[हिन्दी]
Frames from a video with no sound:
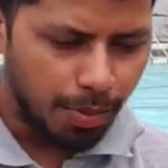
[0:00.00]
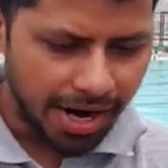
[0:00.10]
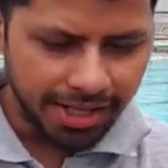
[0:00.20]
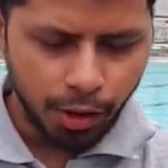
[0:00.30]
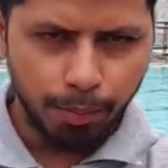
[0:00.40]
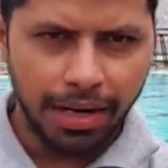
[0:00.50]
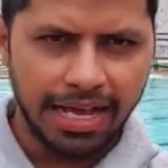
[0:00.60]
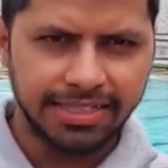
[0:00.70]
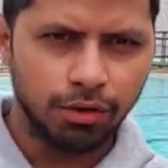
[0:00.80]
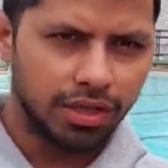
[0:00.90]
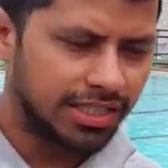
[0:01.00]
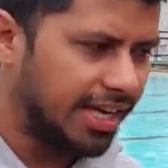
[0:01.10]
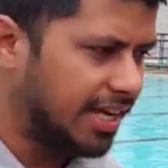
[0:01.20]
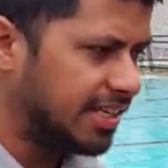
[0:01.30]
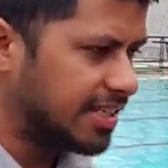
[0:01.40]
पानी के ऊपर ऐसे होना
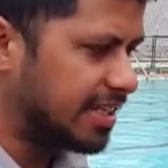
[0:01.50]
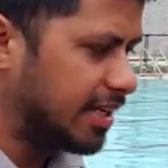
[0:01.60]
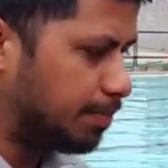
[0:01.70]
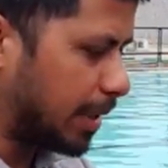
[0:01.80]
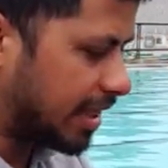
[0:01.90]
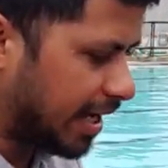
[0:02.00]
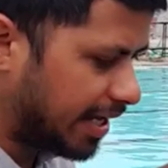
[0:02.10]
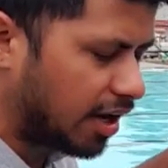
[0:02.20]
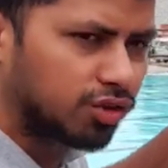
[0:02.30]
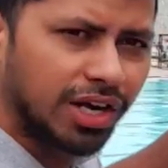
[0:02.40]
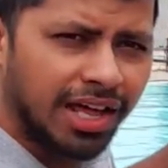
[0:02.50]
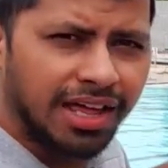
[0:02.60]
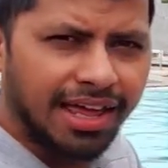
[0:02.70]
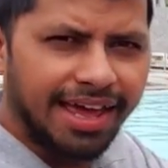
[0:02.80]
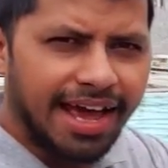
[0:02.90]
चाहिए कि जैसे कि पत्ता गिरा होता है
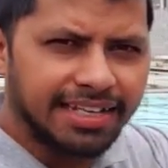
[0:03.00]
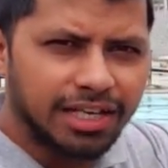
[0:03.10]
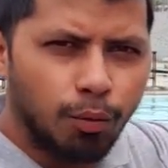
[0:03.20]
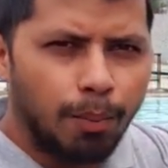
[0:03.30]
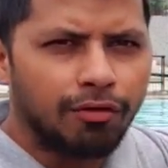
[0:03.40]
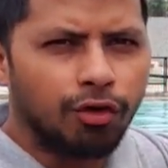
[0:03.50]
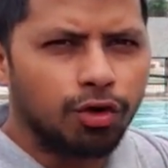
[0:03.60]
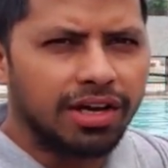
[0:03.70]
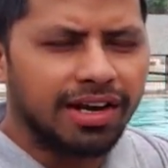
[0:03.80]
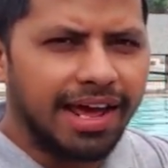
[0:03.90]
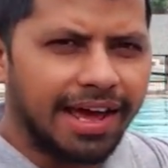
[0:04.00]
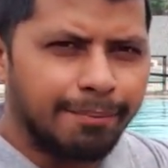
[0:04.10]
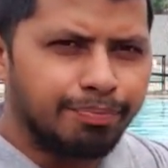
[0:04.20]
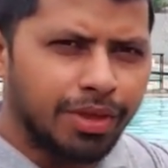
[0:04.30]
ना ऐसे ऊपर फ्लोट करना है